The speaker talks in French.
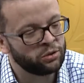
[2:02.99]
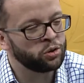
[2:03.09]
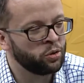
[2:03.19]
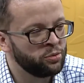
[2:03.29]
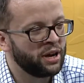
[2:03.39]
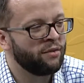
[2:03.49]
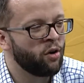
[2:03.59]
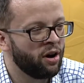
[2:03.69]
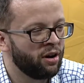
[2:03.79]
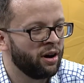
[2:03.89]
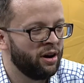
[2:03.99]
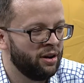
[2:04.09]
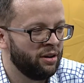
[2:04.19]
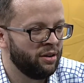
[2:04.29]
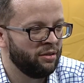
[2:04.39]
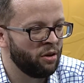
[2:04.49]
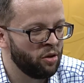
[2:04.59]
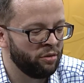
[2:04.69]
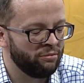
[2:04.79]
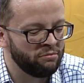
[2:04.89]
toujours mieux d'avoir
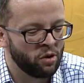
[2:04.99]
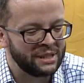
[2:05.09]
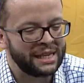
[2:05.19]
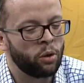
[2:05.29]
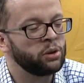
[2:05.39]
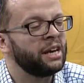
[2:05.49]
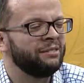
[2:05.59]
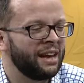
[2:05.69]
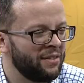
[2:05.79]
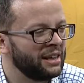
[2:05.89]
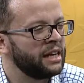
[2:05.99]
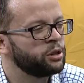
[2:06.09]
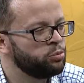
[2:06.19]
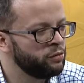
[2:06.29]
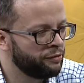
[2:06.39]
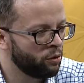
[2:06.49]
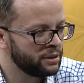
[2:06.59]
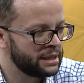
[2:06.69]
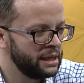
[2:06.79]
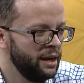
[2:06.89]
euh, un, sirop qui est davantage plus
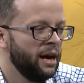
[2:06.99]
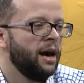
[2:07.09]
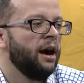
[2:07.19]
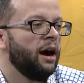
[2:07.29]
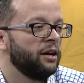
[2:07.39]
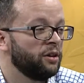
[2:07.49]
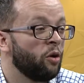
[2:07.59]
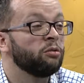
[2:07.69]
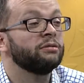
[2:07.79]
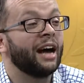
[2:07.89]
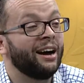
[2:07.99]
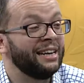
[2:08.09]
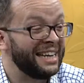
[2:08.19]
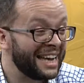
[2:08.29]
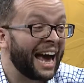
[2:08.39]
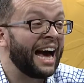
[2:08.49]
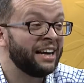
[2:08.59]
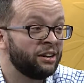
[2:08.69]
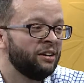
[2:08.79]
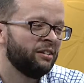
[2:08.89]
foncé. donc, dans les
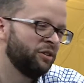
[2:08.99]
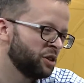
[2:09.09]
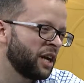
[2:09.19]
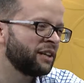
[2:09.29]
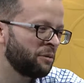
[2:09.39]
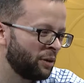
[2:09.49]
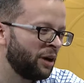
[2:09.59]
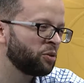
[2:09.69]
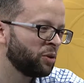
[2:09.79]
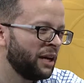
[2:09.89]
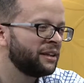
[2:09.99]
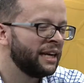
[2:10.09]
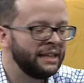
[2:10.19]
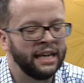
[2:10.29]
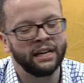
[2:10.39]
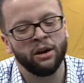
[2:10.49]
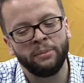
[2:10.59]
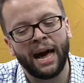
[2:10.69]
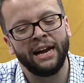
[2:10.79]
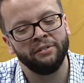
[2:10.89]
grades, là, là je ne rentrerai pas trop dans le technique, là,
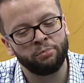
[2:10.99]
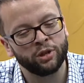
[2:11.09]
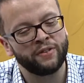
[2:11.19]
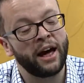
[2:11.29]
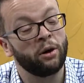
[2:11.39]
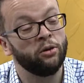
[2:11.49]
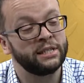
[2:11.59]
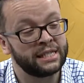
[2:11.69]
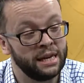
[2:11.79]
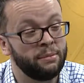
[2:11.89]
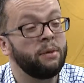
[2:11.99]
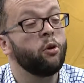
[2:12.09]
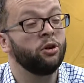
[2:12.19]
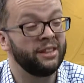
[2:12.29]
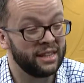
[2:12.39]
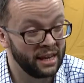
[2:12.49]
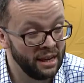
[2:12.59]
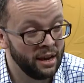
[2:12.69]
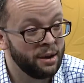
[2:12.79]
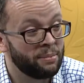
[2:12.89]
mais aller plus vers un C, même un D,
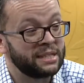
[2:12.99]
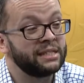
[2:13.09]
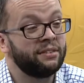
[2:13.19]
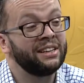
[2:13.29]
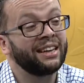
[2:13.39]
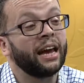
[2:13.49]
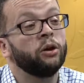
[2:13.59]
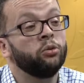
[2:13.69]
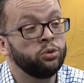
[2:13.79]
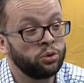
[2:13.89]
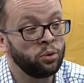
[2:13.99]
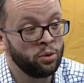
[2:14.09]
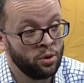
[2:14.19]
parce que ça va être très goûteux. Moi,